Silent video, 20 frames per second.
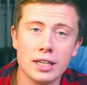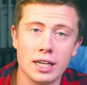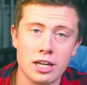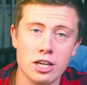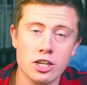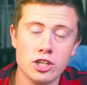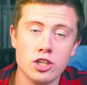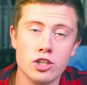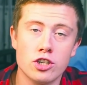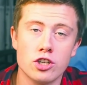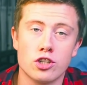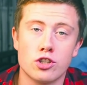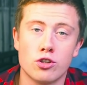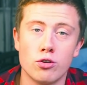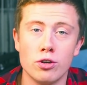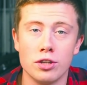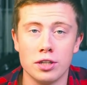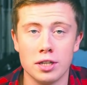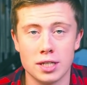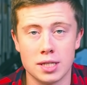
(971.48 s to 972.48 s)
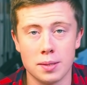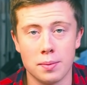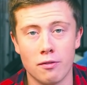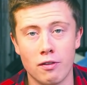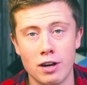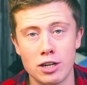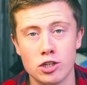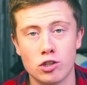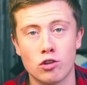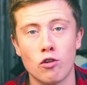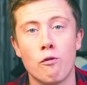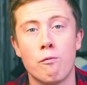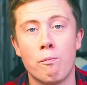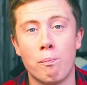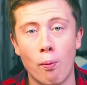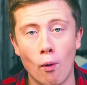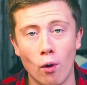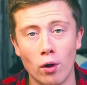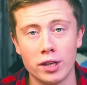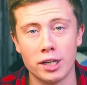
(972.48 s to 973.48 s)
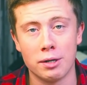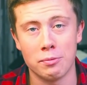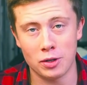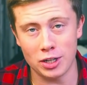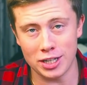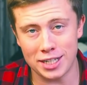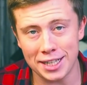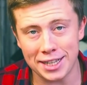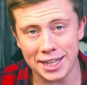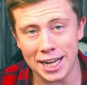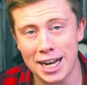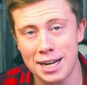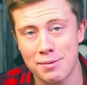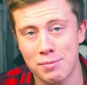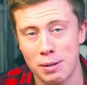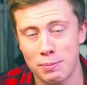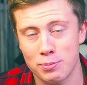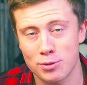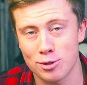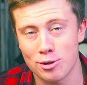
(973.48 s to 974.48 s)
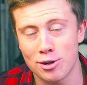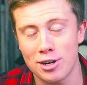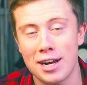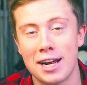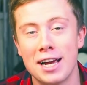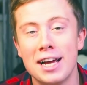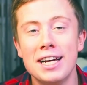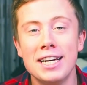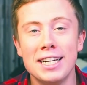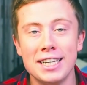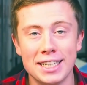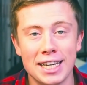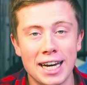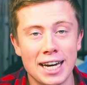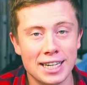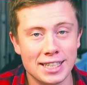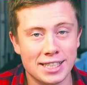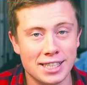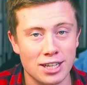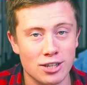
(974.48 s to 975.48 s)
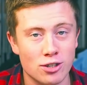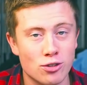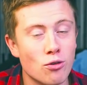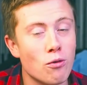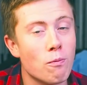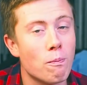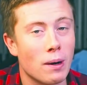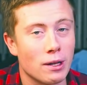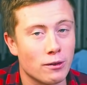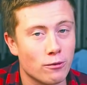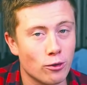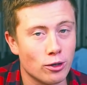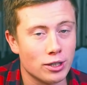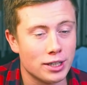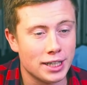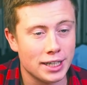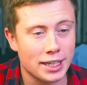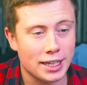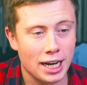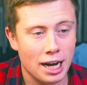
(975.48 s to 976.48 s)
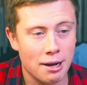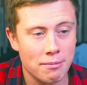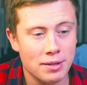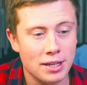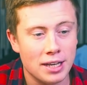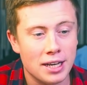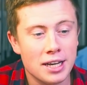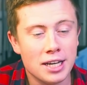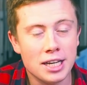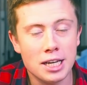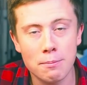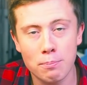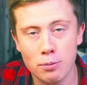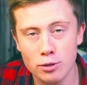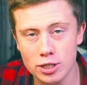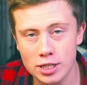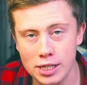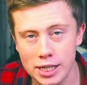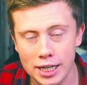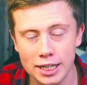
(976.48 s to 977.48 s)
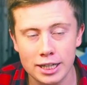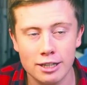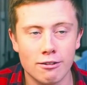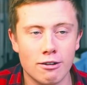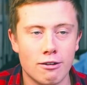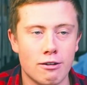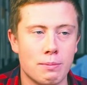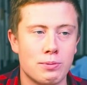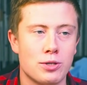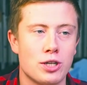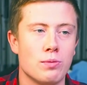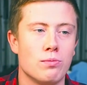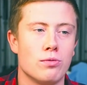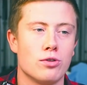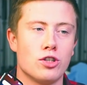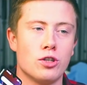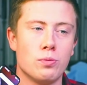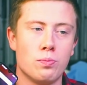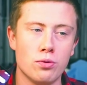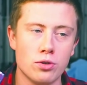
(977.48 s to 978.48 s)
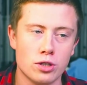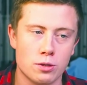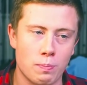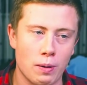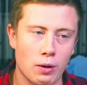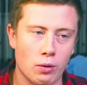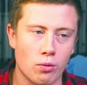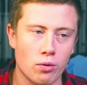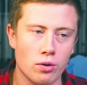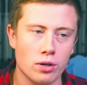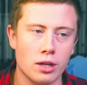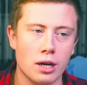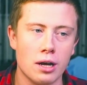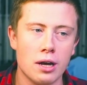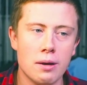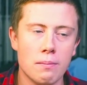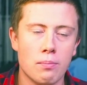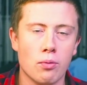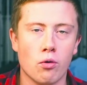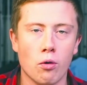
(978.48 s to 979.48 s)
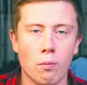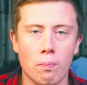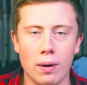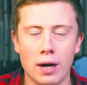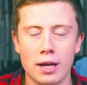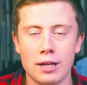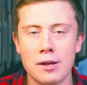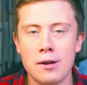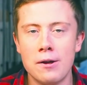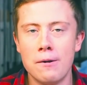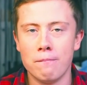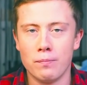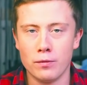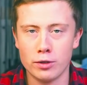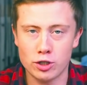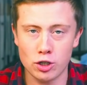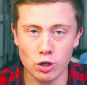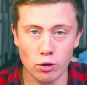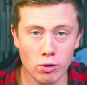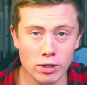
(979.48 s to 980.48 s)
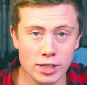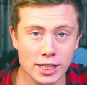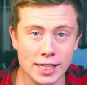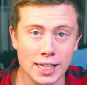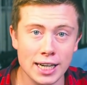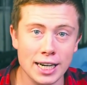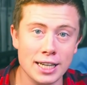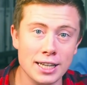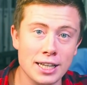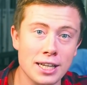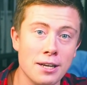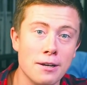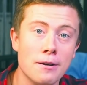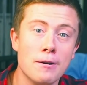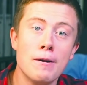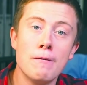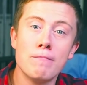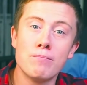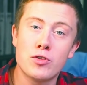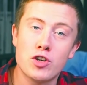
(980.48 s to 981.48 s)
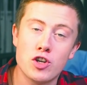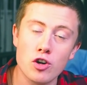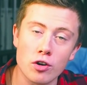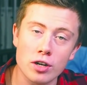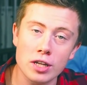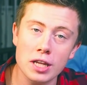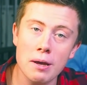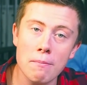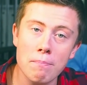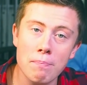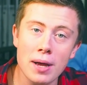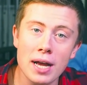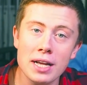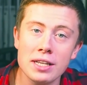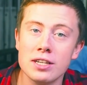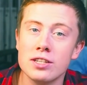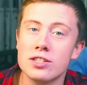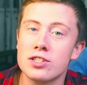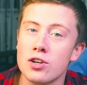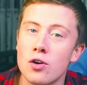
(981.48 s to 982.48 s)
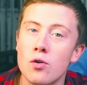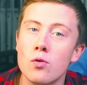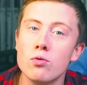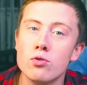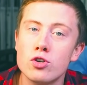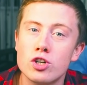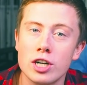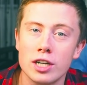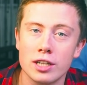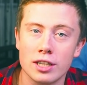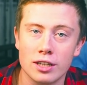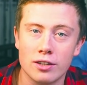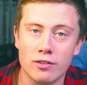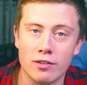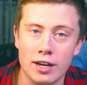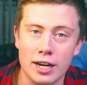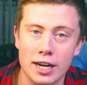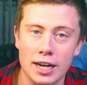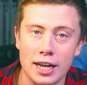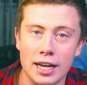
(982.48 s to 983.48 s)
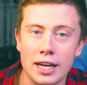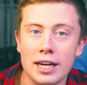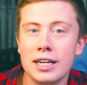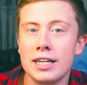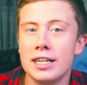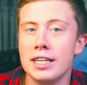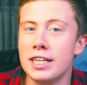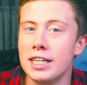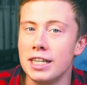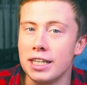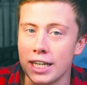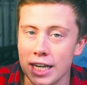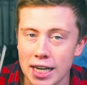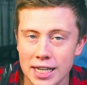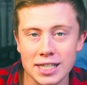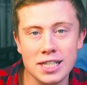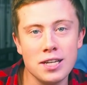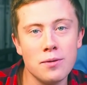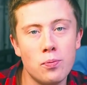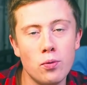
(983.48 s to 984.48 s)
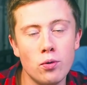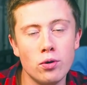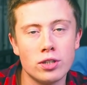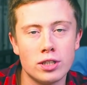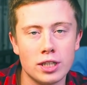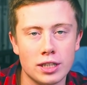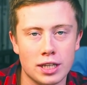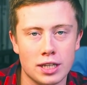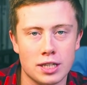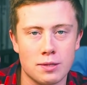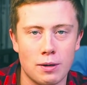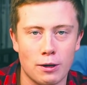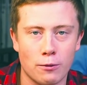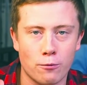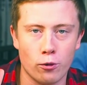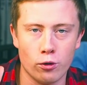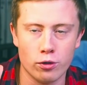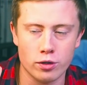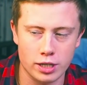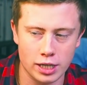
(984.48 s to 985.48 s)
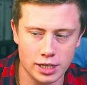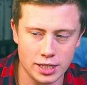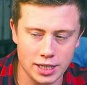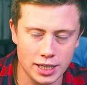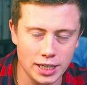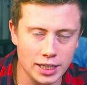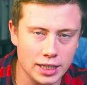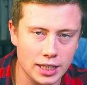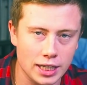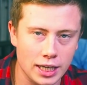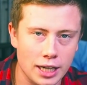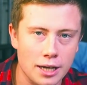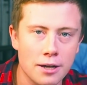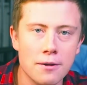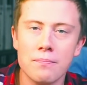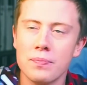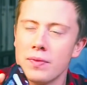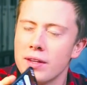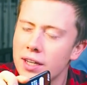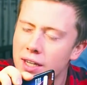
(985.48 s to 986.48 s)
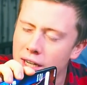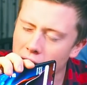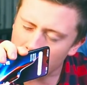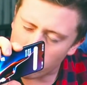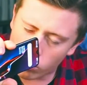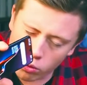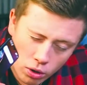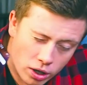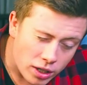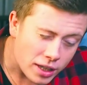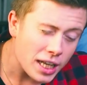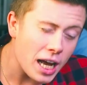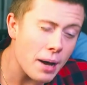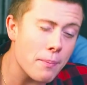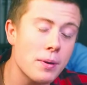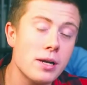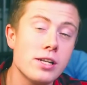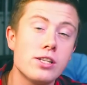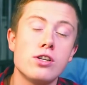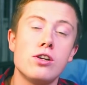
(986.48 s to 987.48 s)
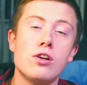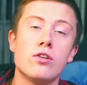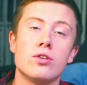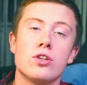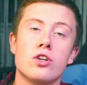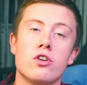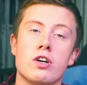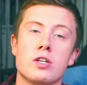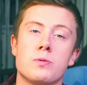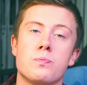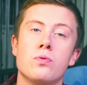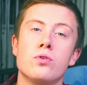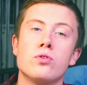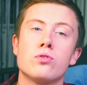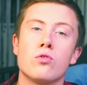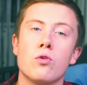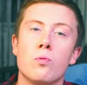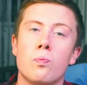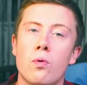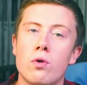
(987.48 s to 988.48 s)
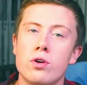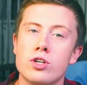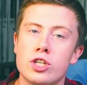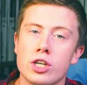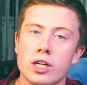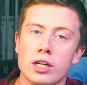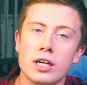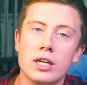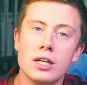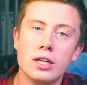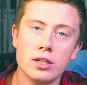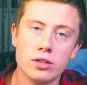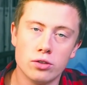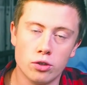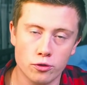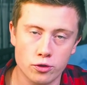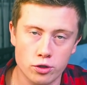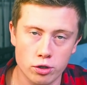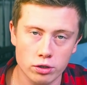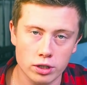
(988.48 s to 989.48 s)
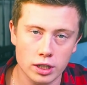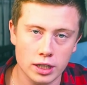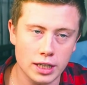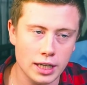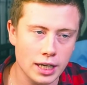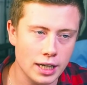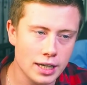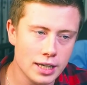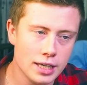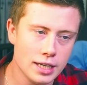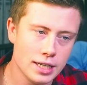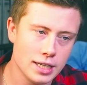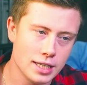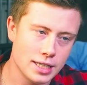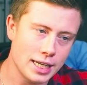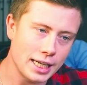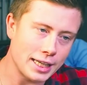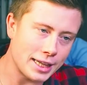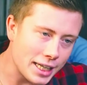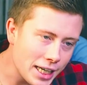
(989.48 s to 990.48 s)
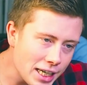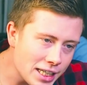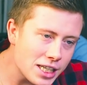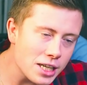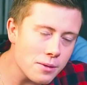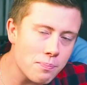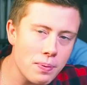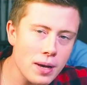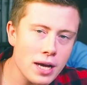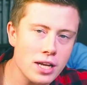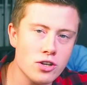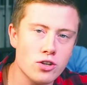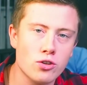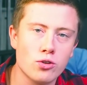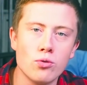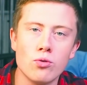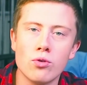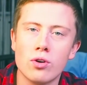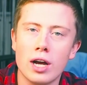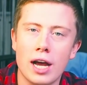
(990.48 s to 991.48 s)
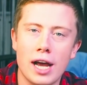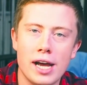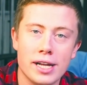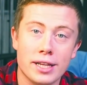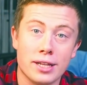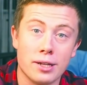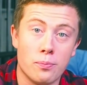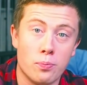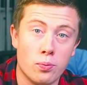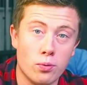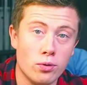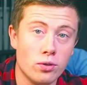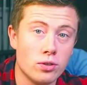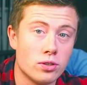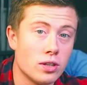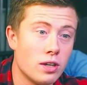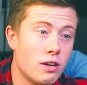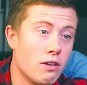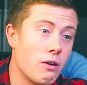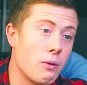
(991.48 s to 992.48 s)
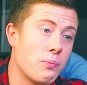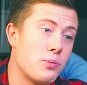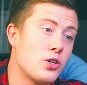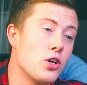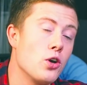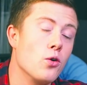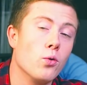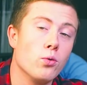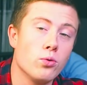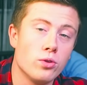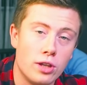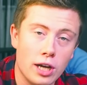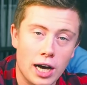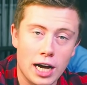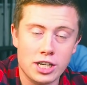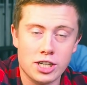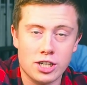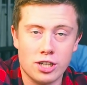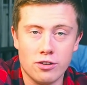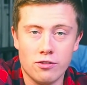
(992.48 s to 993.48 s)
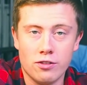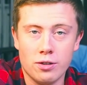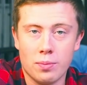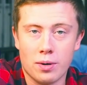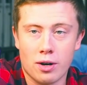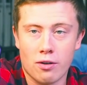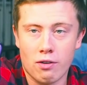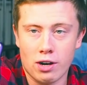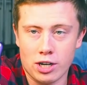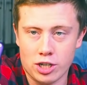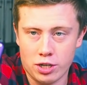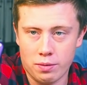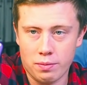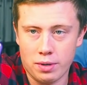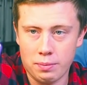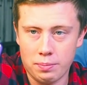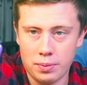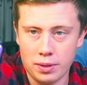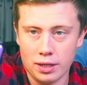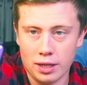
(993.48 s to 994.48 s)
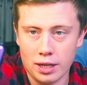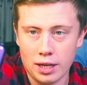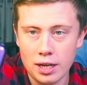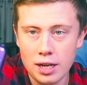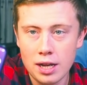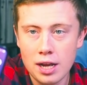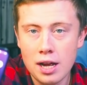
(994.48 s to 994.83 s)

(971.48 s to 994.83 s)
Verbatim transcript: конечно же, стоит не забывать, что в полном и детальном обзоре я расскажу подводные камни, и после этого вообще можно будет спокойно покупать. Но с другой стороны, Черная пятница уже на дворе, и если будет этот смартфон со скидкой, какой-то определенный у вас будет купончик, то все-таки за 35 штук это будет вообще удачный выбор вашей мобилы.